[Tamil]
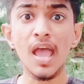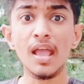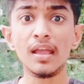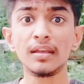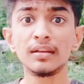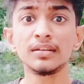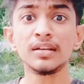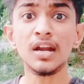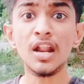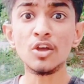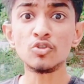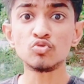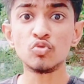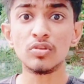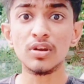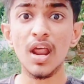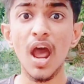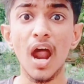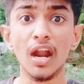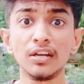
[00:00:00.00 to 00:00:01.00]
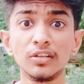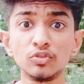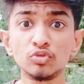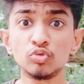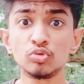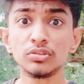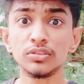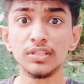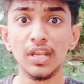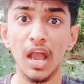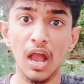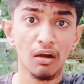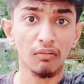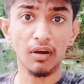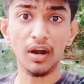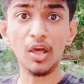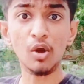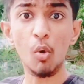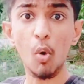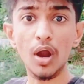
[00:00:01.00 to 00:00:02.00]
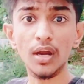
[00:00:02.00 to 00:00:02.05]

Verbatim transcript: டே என்னடா சொல்கிற அட்ரஸ் கொடுத்துட்டியா வாடா